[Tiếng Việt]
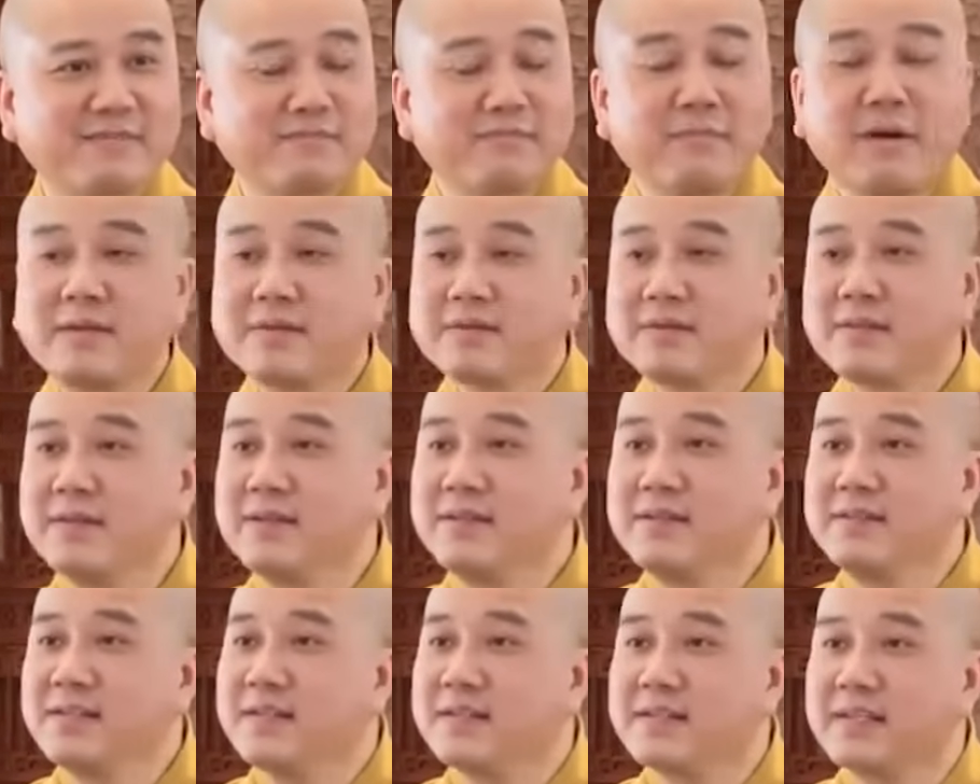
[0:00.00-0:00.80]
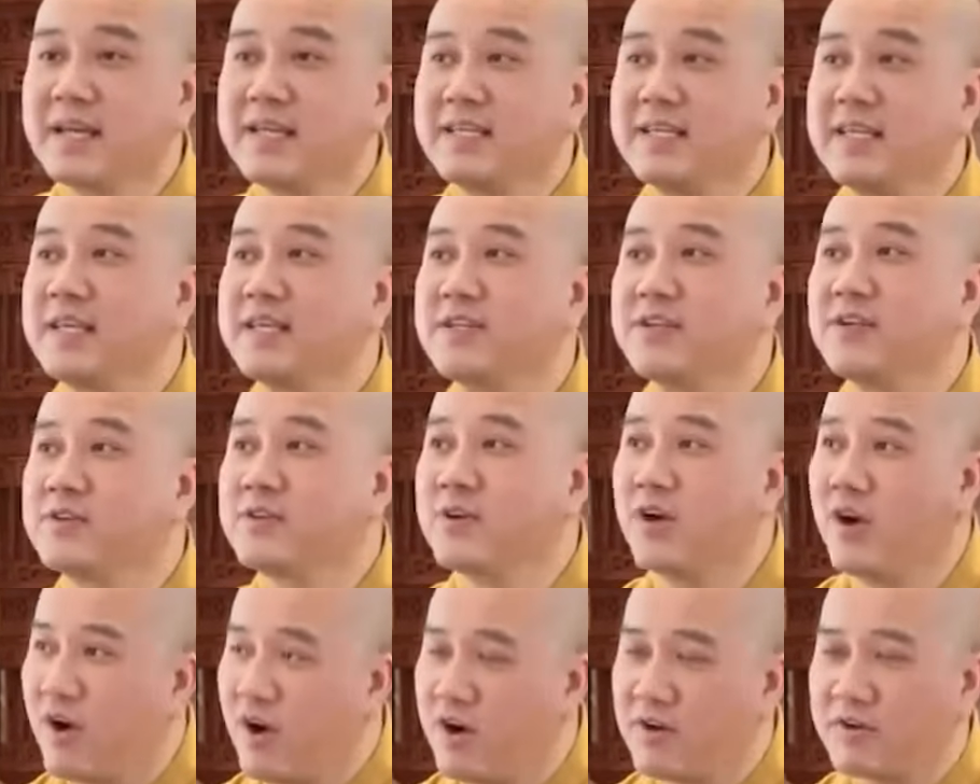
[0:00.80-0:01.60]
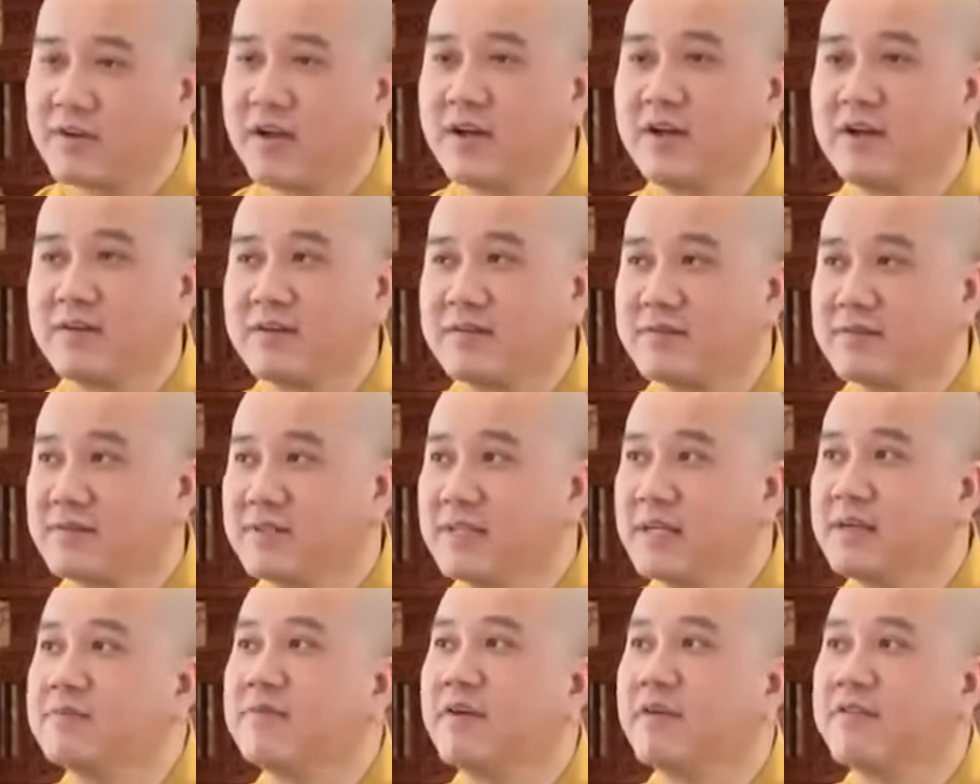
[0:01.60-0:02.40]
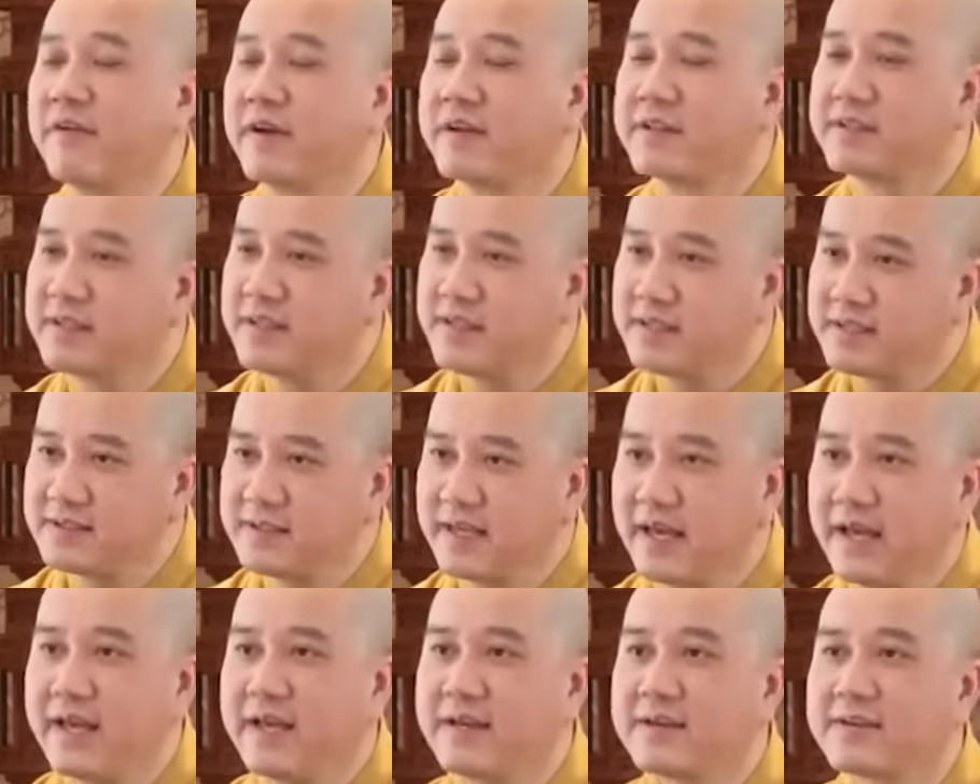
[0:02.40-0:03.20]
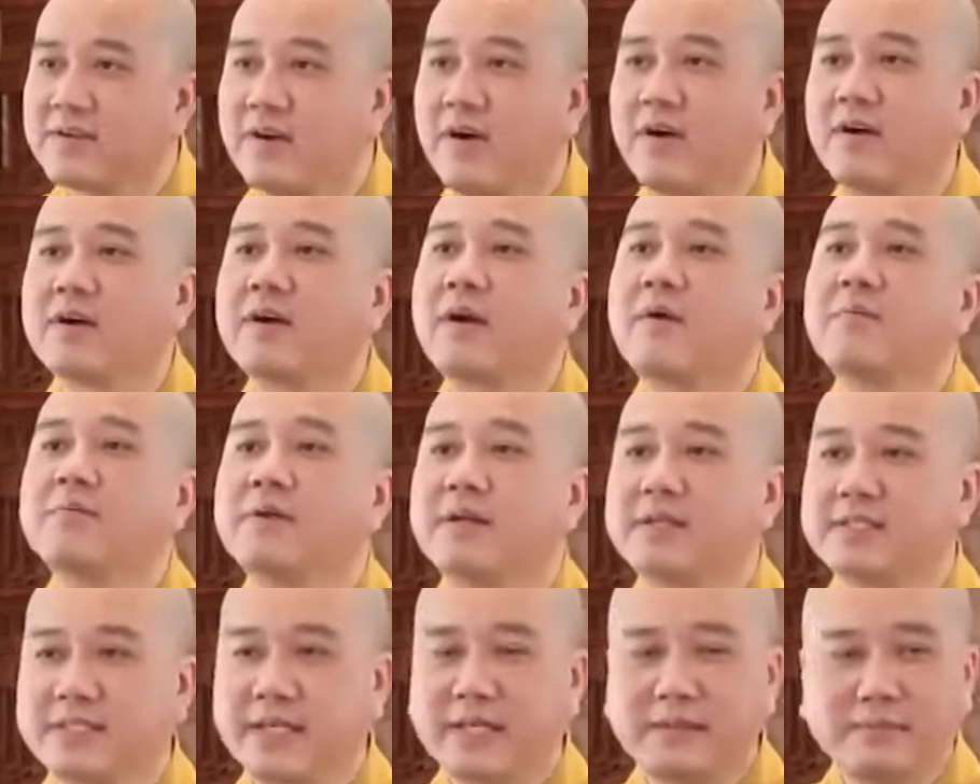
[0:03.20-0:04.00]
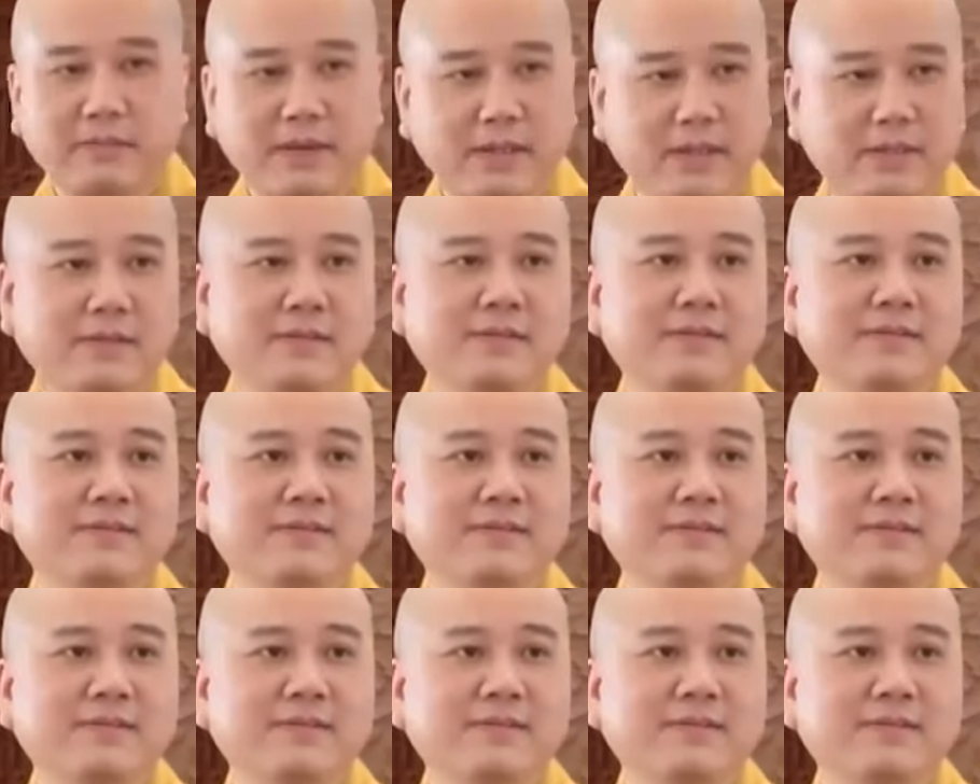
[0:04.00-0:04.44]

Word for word: bất cứ những cái gì nó ngon đó nhưng mà phải tiết chế còn không là sanh bệnh